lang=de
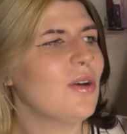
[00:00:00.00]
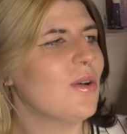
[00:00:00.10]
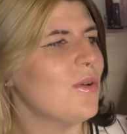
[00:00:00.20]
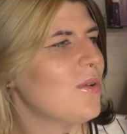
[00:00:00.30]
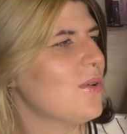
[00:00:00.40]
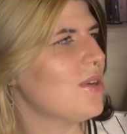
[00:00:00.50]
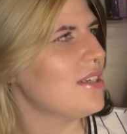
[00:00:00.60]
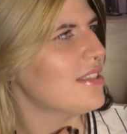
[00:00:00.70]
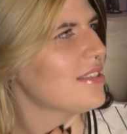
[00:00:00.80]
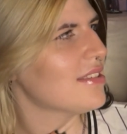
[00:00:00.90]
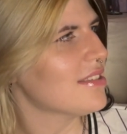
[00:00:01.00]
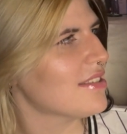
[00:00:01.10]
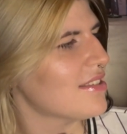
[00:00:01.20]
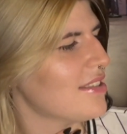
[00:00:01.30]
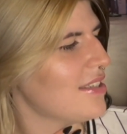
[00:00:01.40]
Und
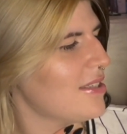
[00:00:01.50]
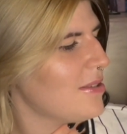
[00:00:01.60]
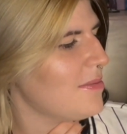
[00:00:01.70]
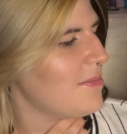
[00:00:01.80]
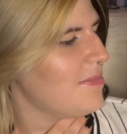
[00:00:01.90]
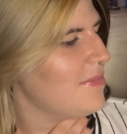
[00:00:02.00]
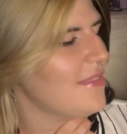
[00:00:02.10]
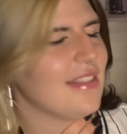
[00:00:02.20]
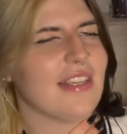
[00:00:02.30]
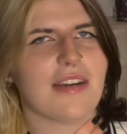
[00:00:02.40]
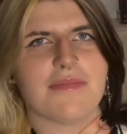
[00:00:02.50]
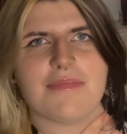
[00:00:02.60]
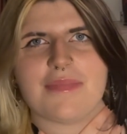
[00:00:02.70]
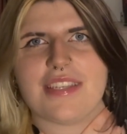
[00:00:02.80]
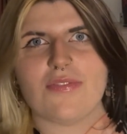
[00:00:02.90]
ähm, ja,
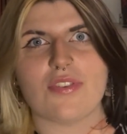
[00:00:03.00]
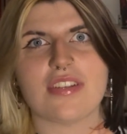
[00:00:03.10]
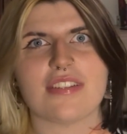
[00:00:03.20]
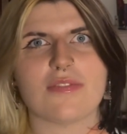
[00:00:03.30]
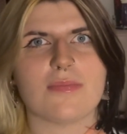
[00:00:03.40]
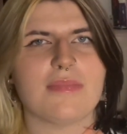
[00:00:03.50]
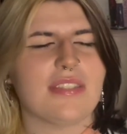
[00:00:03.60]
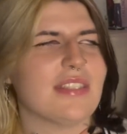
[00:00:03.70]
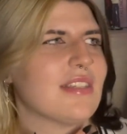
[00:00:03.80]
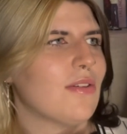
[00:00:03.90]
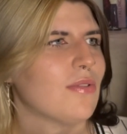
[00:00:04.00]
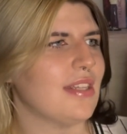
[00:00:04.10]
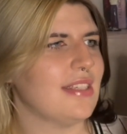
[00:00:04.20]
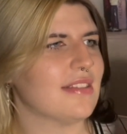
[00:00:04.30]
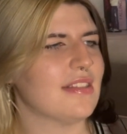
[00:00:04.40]
ich wollte das unbedingt auch
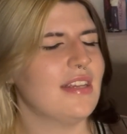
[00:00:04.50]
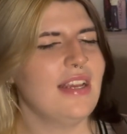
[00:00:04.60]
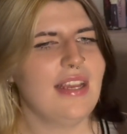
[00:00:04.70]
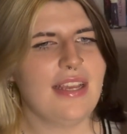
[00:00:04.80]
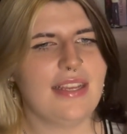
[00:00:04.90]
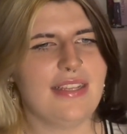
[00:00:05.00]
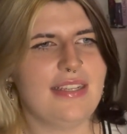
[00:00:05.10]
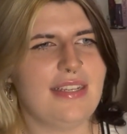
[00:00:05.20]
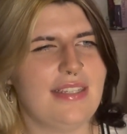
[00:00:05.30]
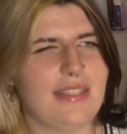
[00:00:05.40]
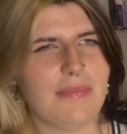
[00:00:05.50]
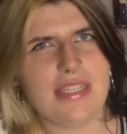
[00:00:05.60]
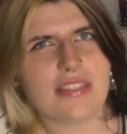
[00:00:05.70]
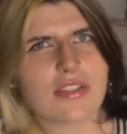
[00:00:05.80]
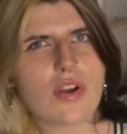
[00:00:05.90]
lesen.
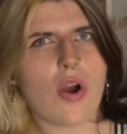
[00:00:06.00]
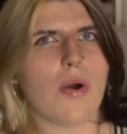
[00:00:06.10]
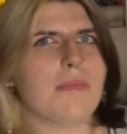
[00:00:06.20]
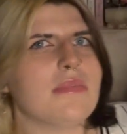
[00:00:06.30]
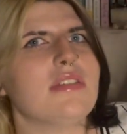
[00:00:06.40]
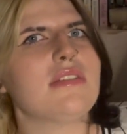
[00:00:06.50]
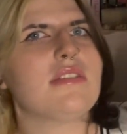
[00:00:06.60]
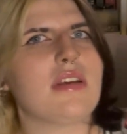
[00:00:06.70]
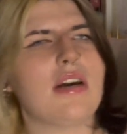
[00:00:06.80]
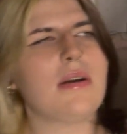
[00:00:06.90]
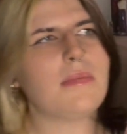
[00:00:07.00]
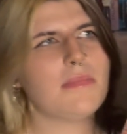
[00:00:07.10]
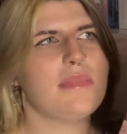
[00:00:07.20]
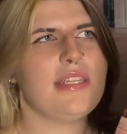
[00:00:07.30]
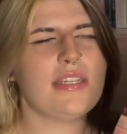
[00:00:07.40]
Demnächst kommt
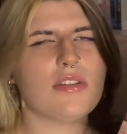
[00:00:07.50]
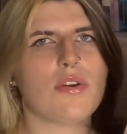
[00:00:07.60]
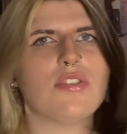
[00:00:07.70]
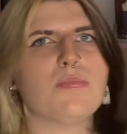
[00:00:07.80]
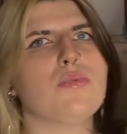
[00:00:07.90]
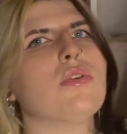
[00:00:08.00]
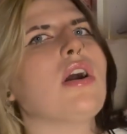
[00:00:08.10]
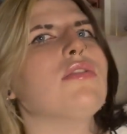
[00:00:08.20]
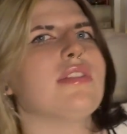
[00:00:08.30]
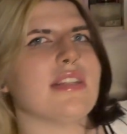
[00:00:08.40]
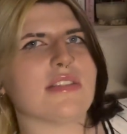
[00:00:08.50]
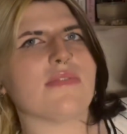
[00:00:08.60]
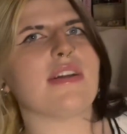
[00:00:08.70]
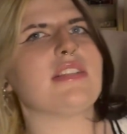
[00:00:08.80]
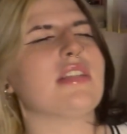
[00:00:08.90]
ähm, ihr neues Buch raus, der
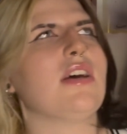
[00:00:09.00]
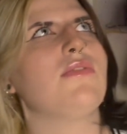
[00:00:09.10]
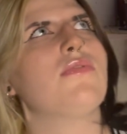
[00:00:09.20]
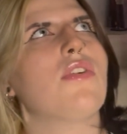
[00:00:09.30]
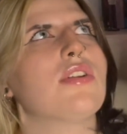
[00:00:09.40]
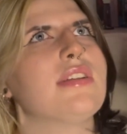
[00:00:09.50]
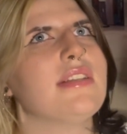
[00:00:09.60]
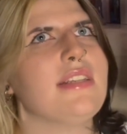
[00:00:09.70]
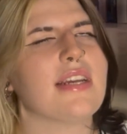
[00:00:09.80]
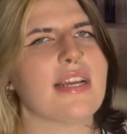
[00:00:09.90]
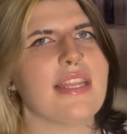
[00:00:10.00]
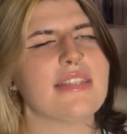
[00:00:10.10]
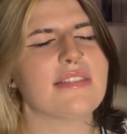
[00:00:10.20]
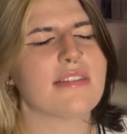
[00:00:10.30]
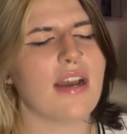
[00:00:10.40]
zweite Teil von ihrer
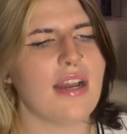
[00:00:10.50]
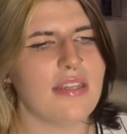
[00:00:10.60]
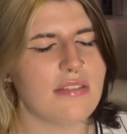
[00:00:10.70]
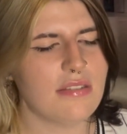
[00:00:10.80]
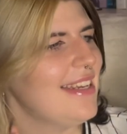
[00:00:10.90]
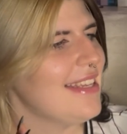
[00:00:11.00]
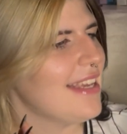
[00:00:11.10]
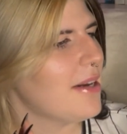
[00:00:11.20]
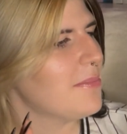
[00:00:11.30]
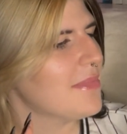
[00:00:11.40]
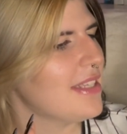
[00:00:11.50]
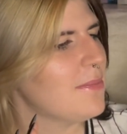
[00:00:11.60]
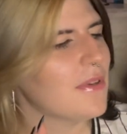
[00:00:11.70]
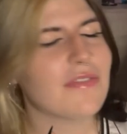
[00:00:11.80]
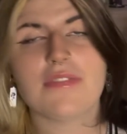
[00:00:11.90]
Jetzt-Reihe. Ja, ich
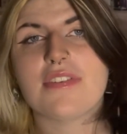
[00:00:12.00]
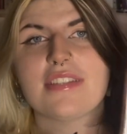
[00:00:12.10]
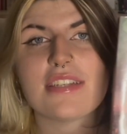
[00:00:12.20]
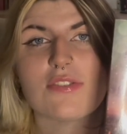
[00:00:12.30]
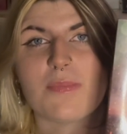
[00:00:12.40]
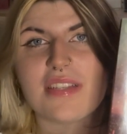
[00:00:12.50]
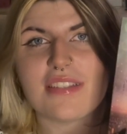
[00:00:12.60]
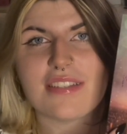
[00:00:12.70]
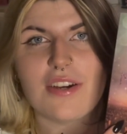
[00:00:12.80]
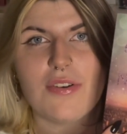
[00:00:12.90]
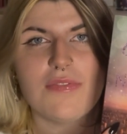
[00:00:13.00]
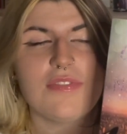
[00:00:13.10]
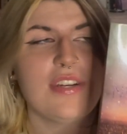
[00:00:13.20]
bin auf jeden Fall sehr gespannt darauf.